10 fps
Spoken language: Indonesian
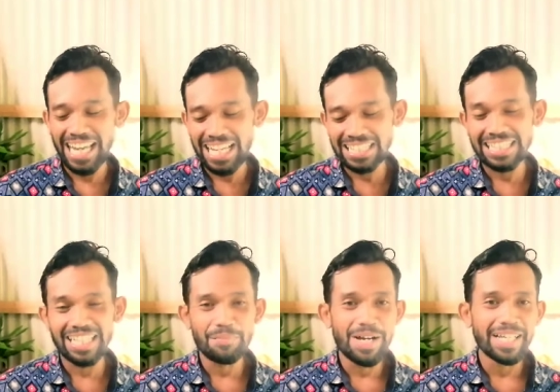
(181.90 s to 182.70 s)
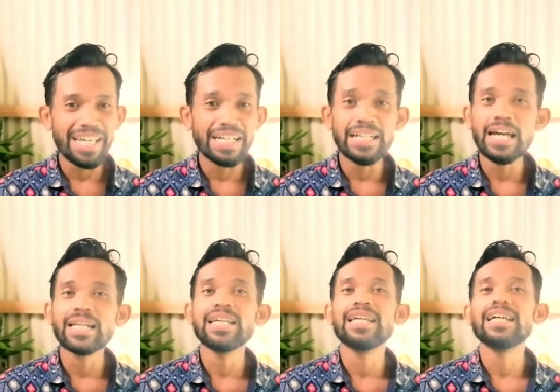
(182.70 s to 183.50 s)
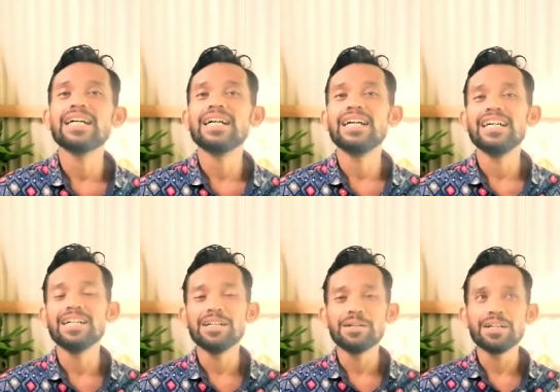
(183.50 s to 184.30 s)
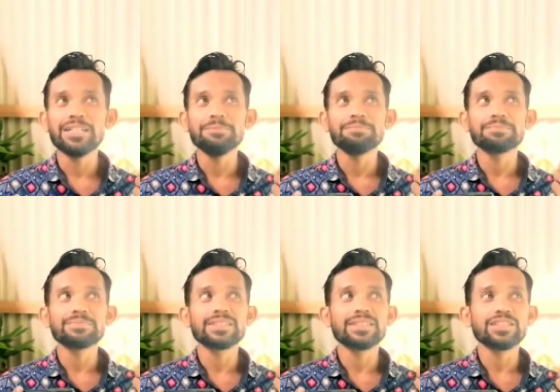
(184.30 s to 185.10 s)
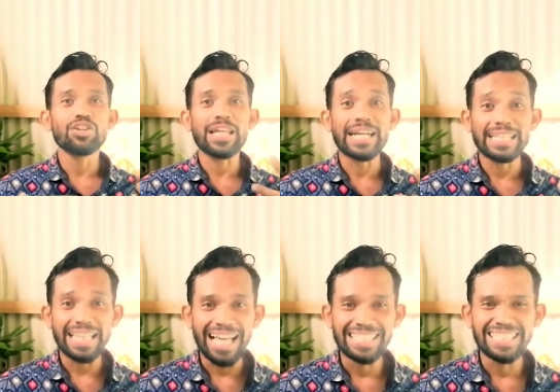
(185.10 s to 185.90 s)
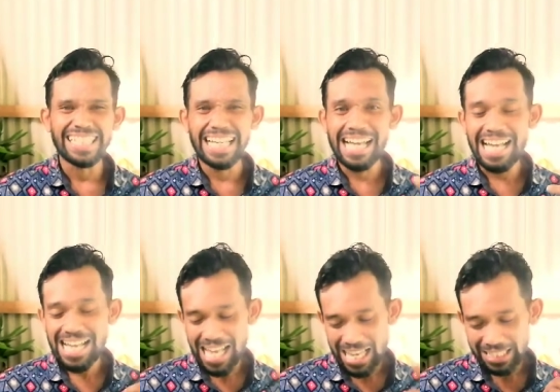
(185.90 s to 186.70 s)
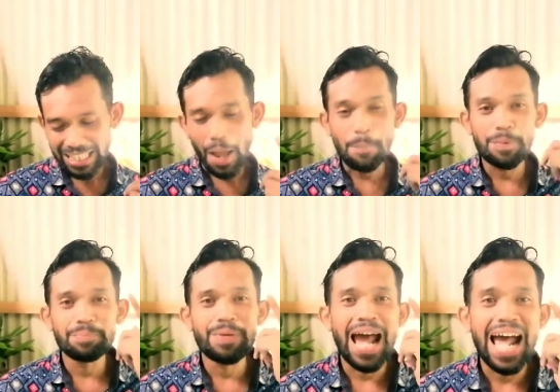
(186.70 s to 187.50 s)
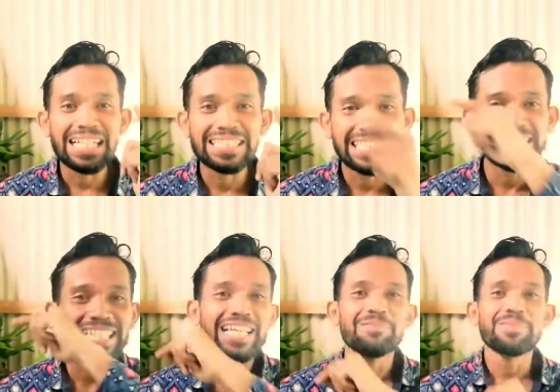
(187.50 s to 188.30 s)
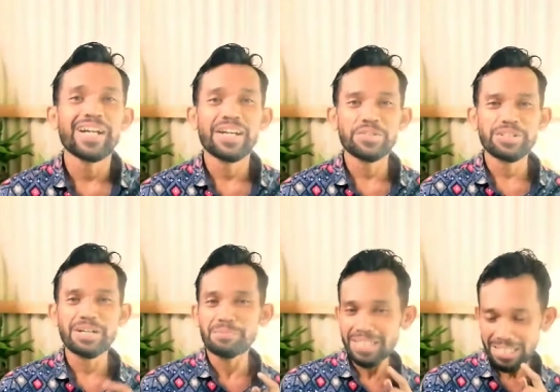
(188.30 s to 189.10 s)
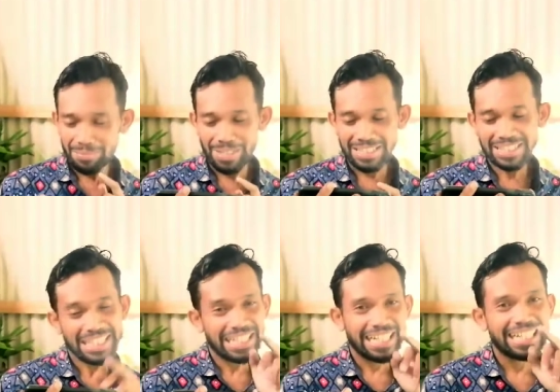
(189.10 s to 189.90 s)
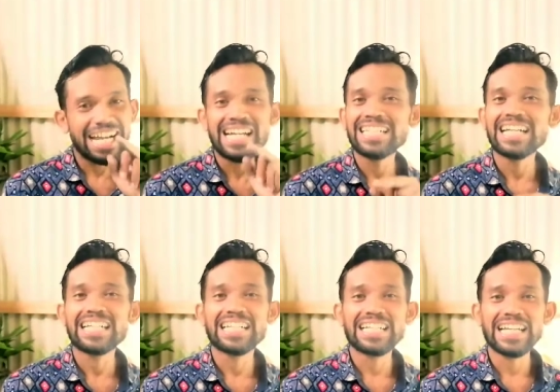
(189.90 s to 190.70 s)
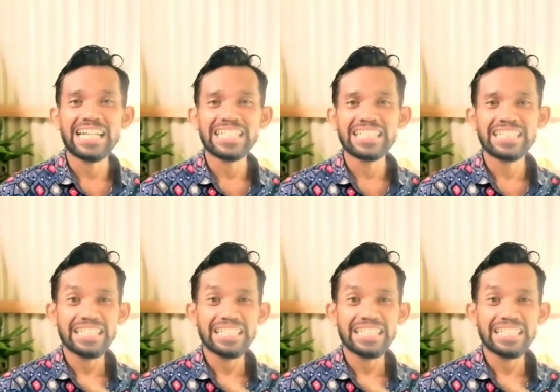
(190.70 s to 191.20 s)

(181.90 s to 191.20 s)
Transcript: acting bagian dari uh, totalitas tapi pasti mereka juga menikmati uh, adegan-adegan